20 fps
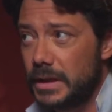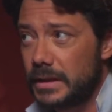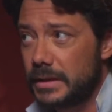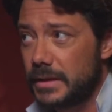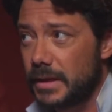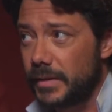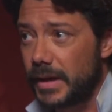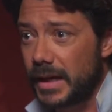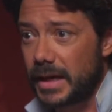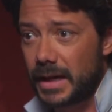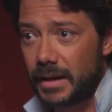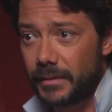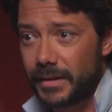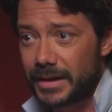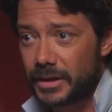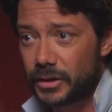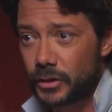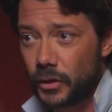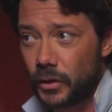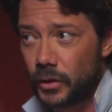sabía que era
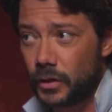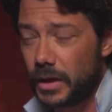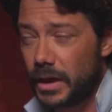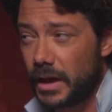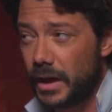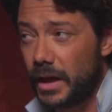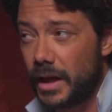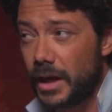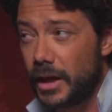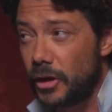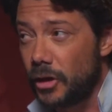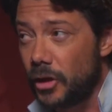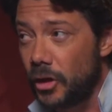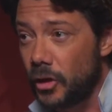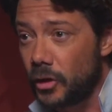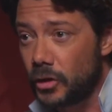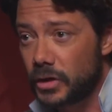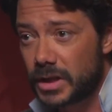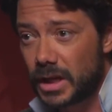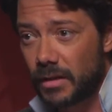vasco y
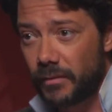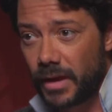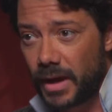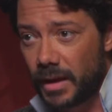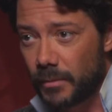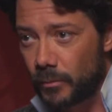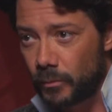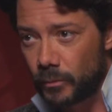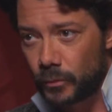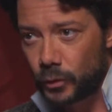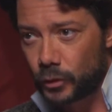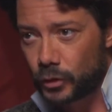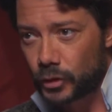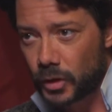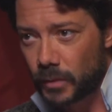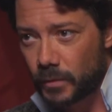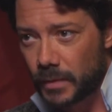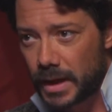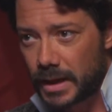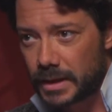no sabía
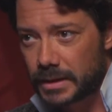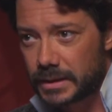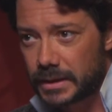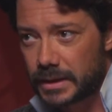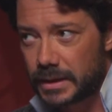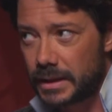mucho más.